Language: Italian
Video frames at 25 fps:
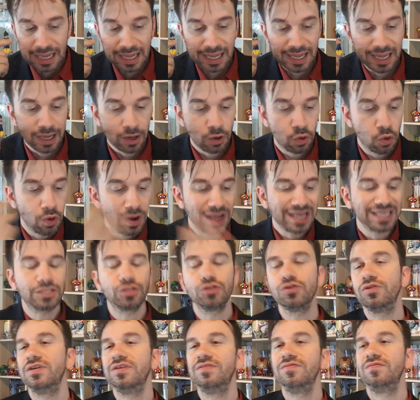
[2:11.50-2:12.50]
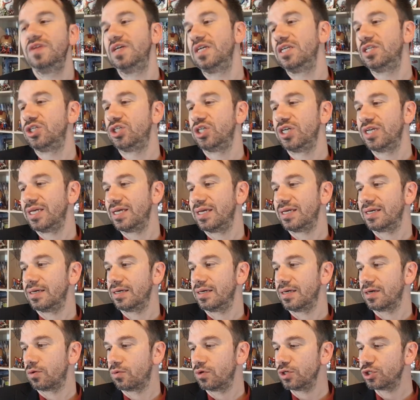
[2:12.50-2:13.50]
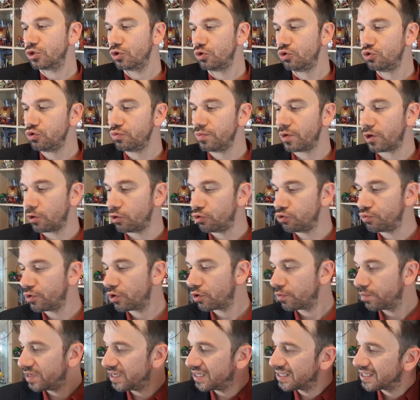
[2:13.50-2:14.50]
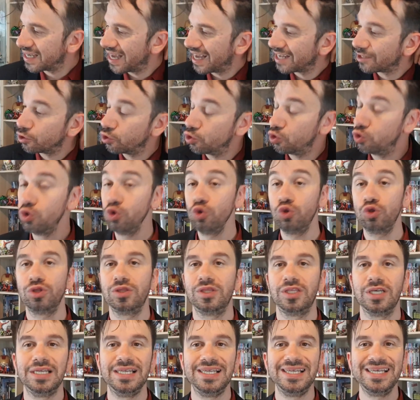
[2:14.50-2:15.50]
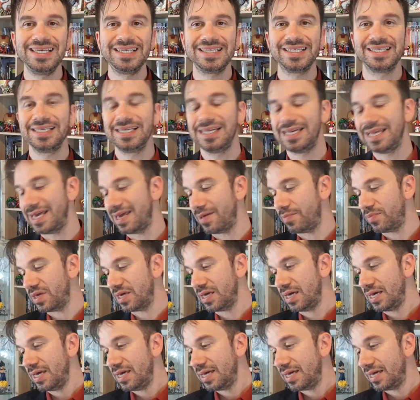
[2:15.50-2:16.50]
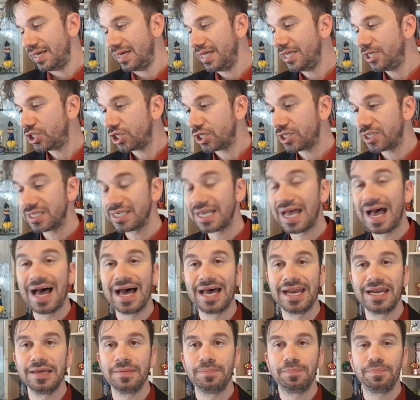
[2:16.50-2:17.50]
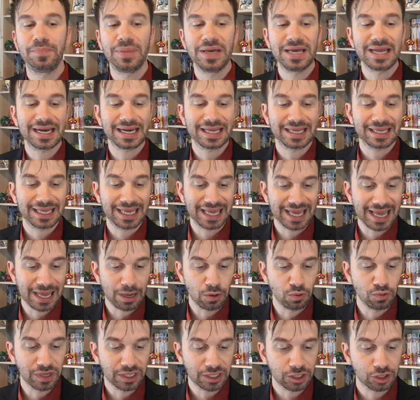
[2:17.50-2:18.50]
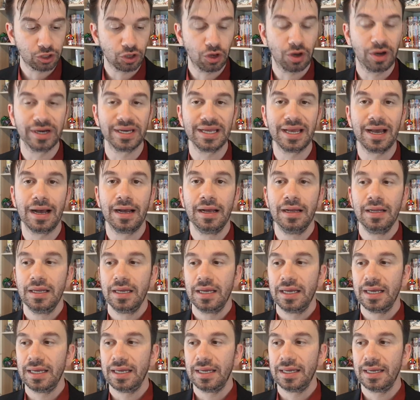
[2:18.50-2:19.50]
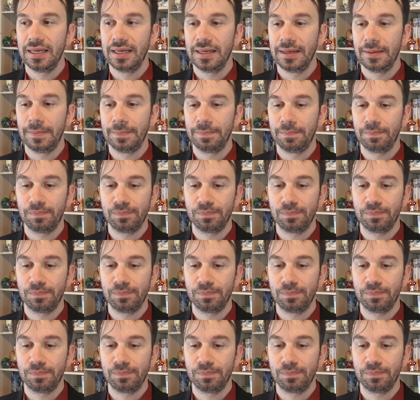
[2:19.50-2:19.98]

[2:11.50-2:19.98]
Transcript: Eh, questo invece, eh, questo numero, il numero bis, ha tutti gli stilemi necessari perché una storia eh,